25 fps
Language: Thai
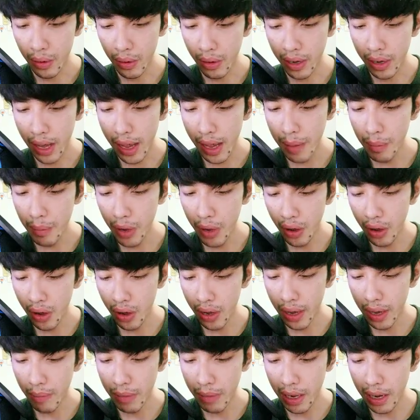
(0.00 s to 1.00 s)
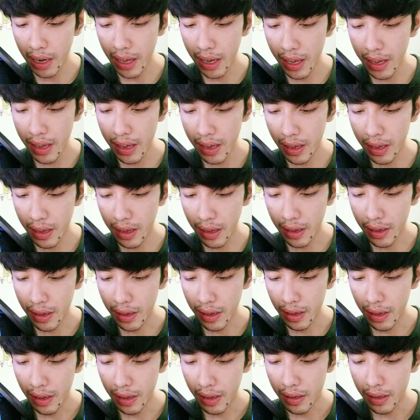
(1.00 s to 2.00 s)
ขอได้บอเอมิลี่
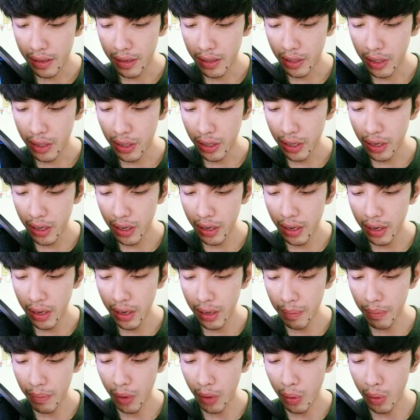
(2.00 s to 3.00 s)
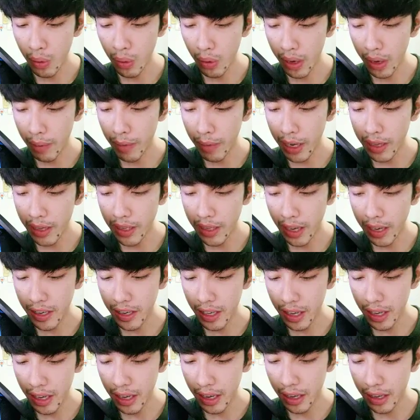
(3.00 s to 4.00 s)
ชื่อโอ้โหเอมิลี่ใจ
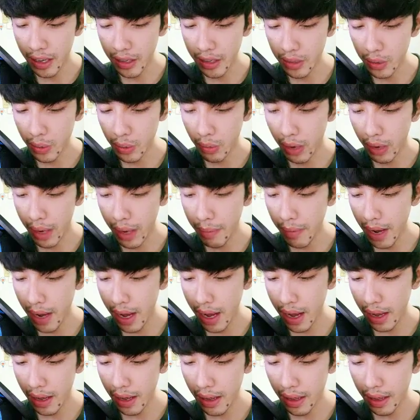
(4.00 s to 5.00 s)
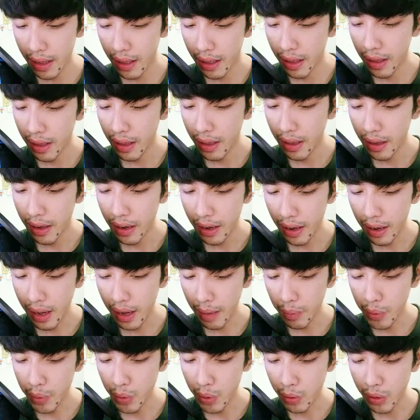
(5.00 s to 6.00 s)
ดีสวยมากนะค
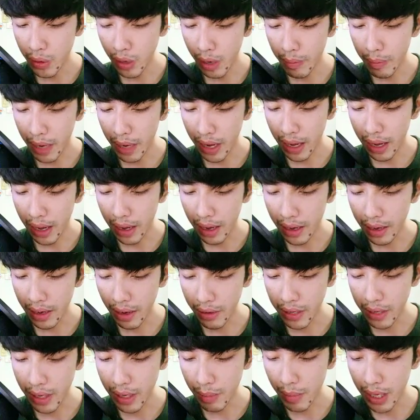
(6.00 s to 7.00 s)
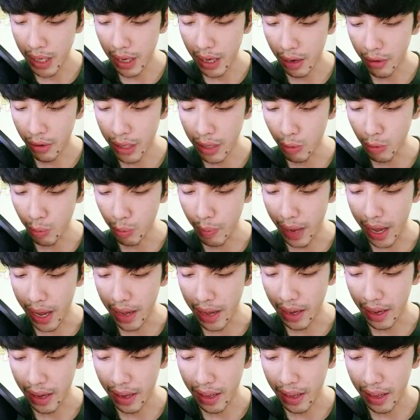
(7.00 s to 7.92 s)
รับสุดยอดบักคักทีมีเอาฮิวไป